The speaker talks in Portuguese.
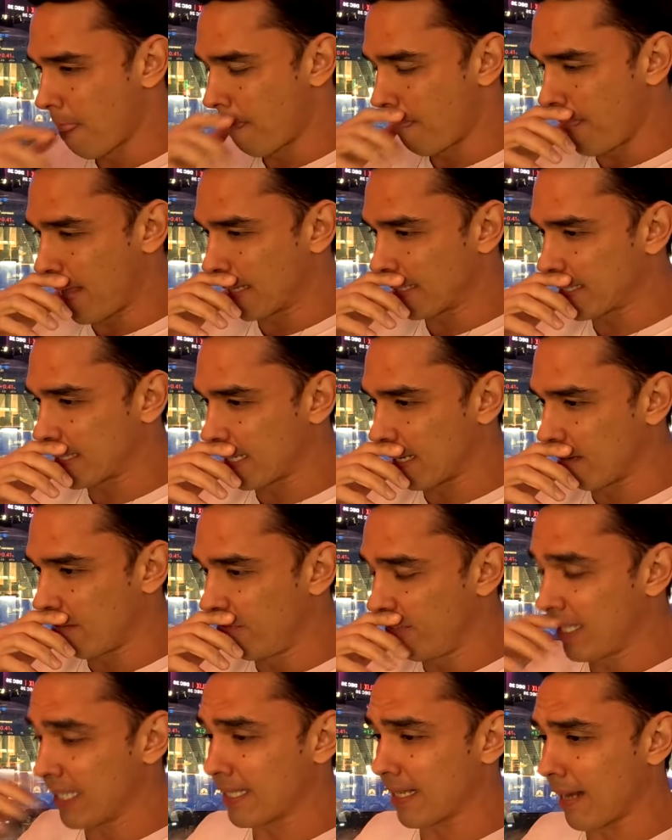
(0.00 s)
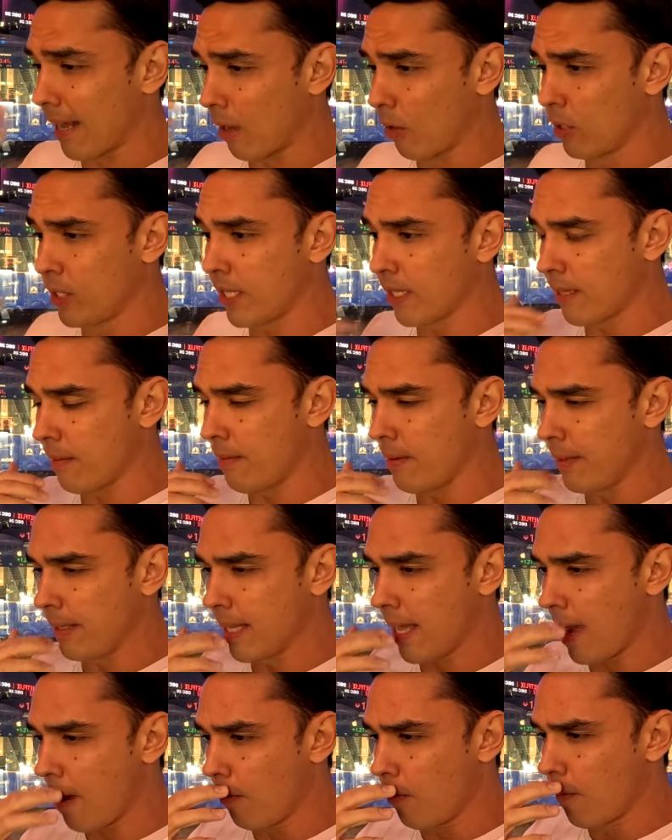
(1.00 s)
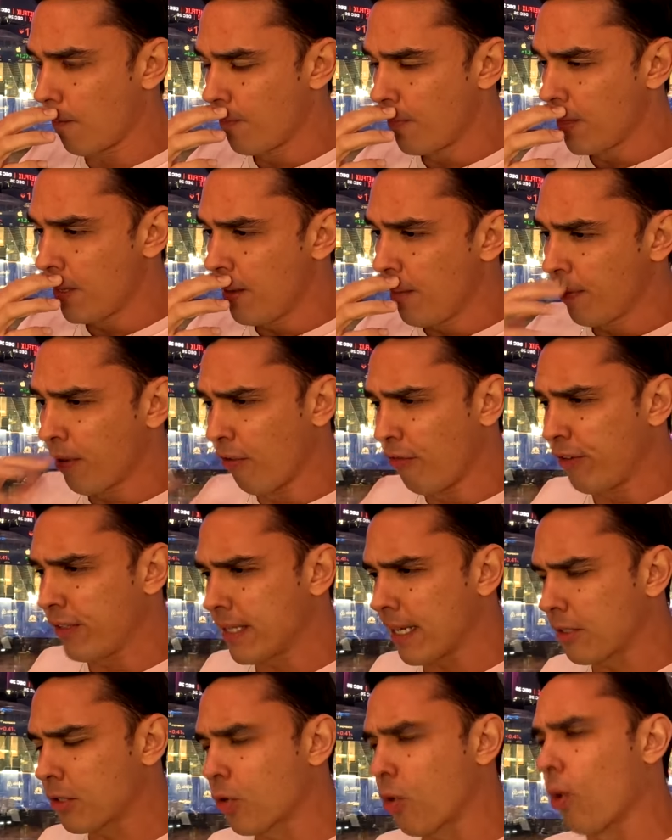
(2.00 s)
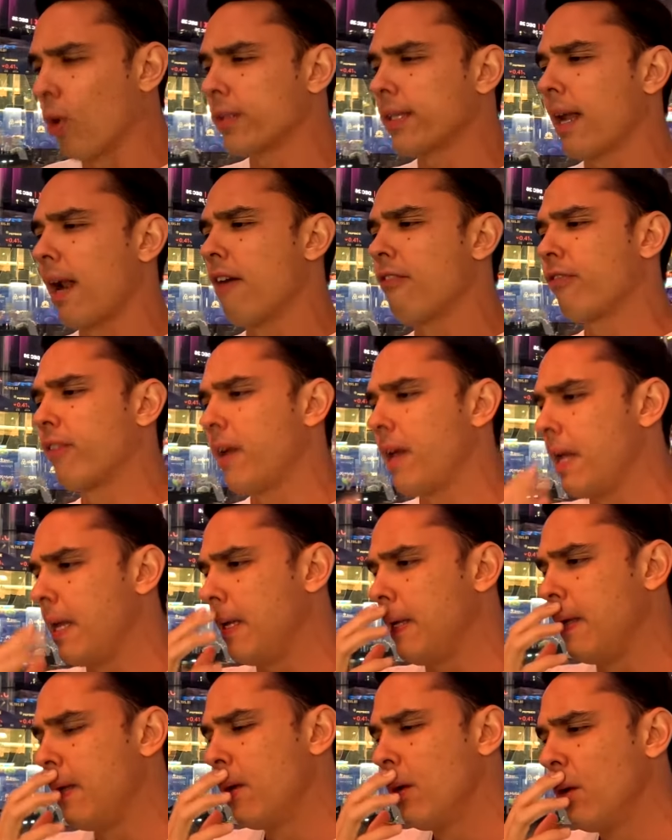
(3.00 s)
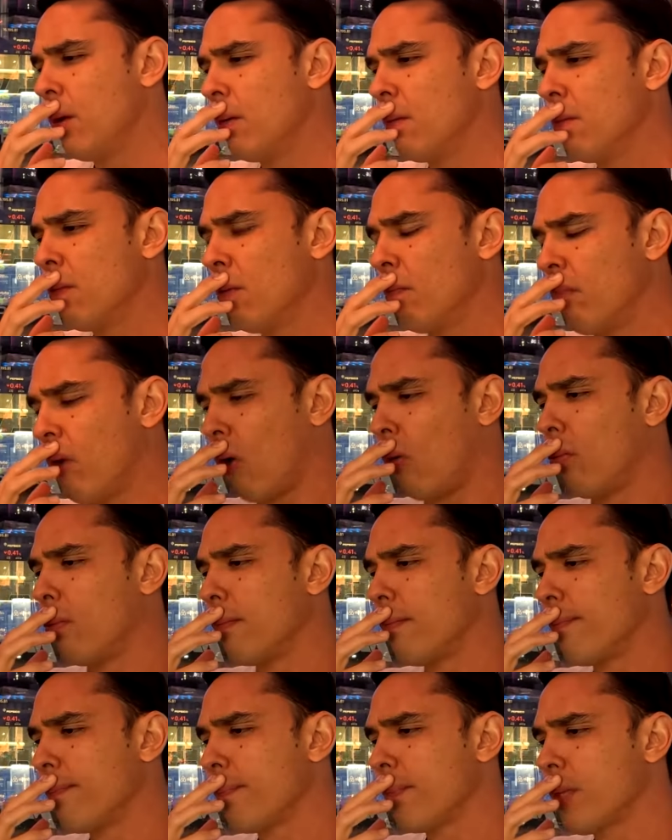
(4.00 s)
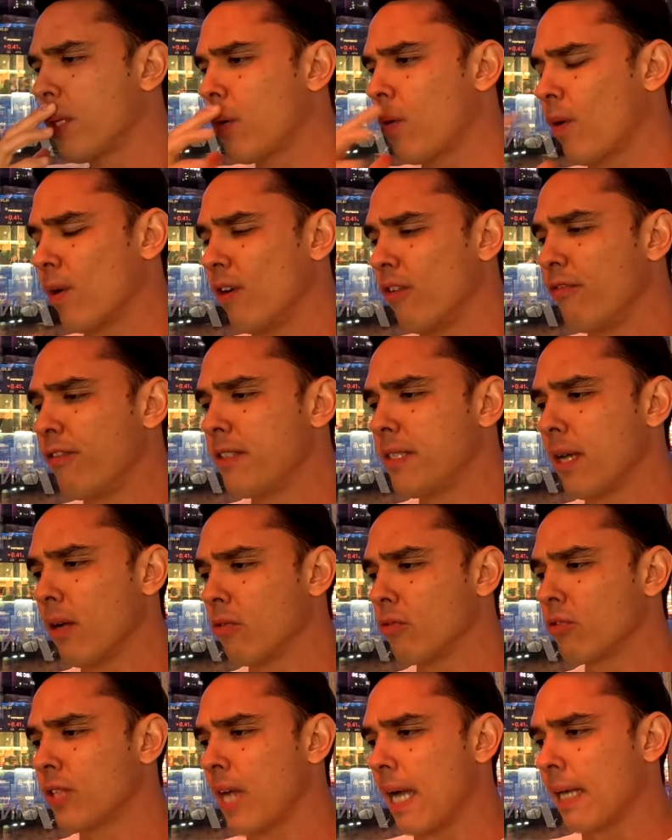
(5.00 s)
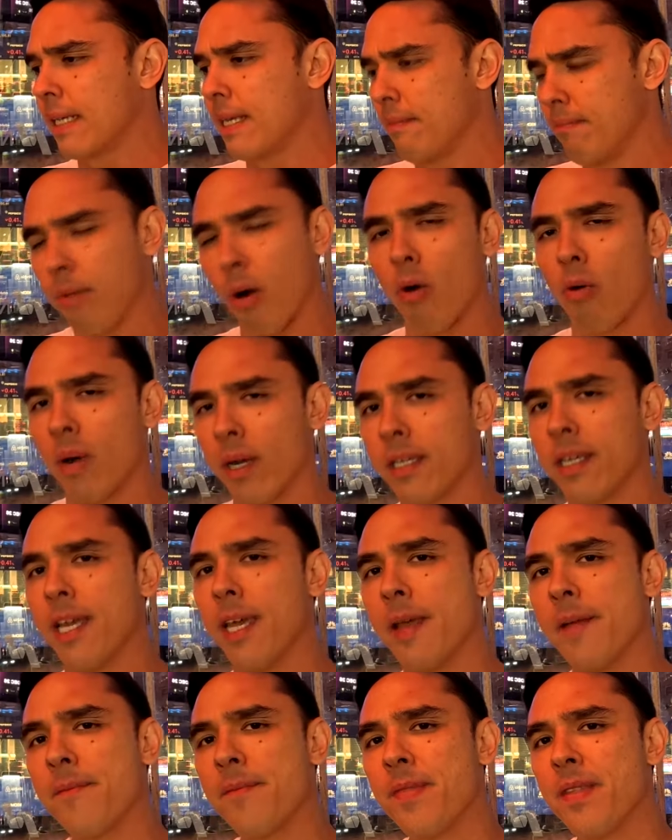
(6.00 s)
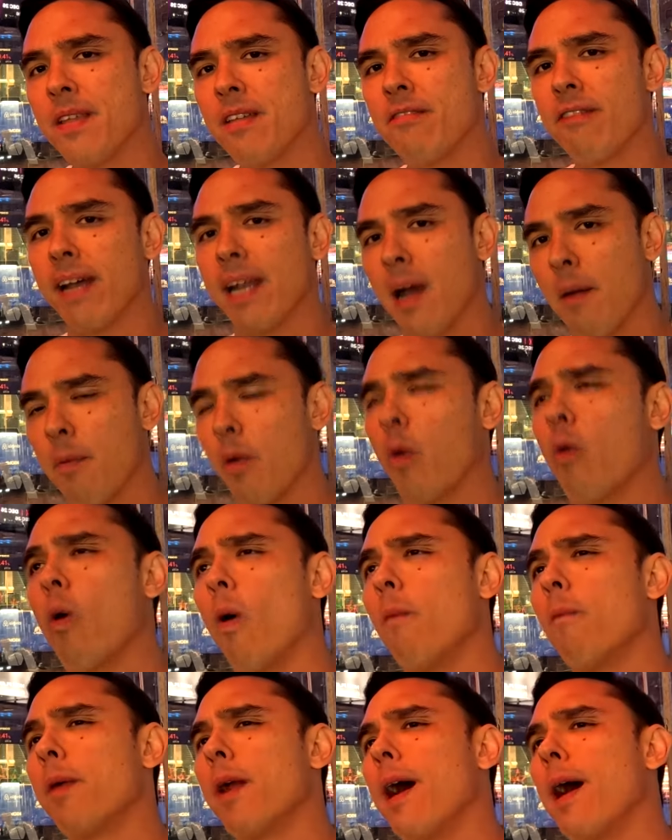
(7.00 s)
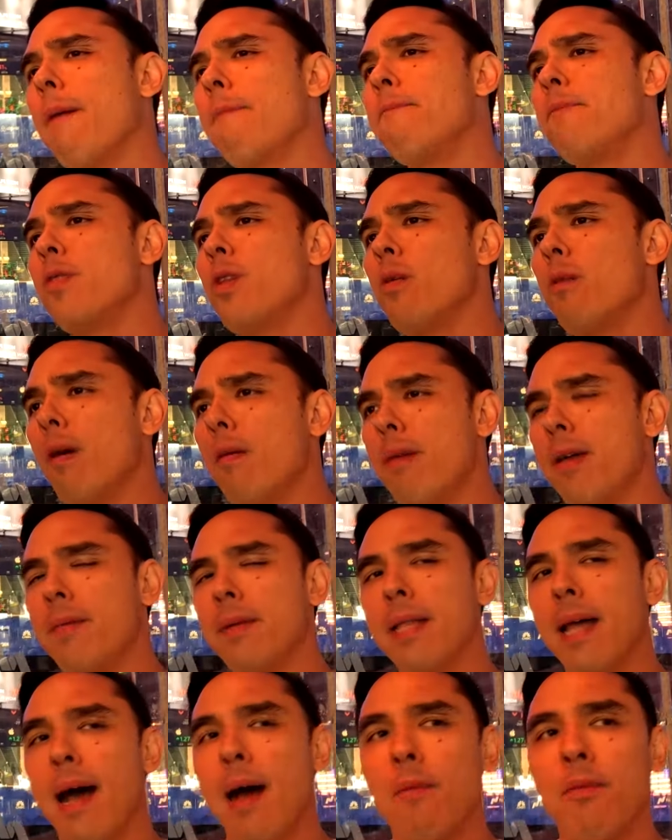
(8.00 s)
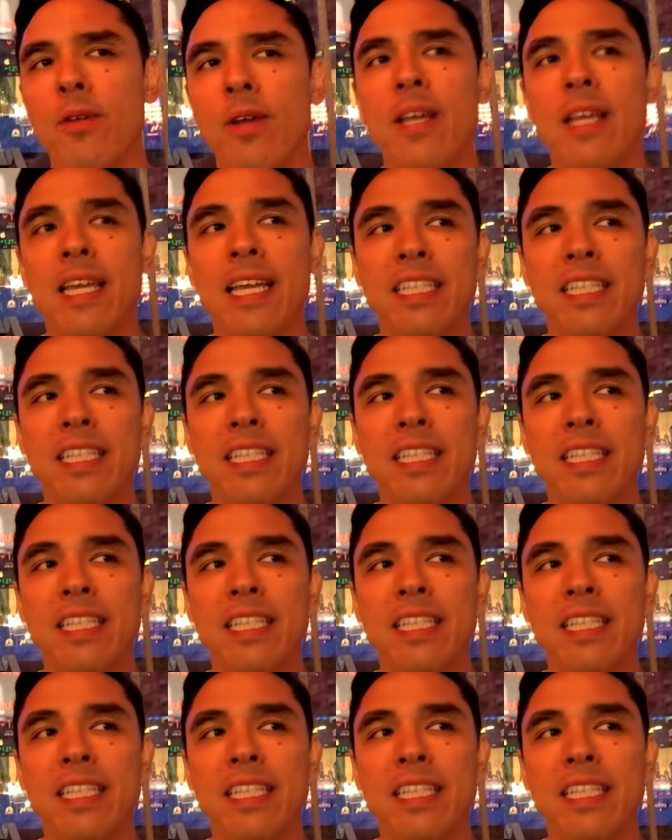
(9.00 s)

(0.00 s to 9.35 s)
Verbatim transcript: dessa fiz essa analogia da BMW, que eu fiz as contas lá e falei: bom, quando eu fizer um saque bom aqui, vai dar para eu comprar uma BMW.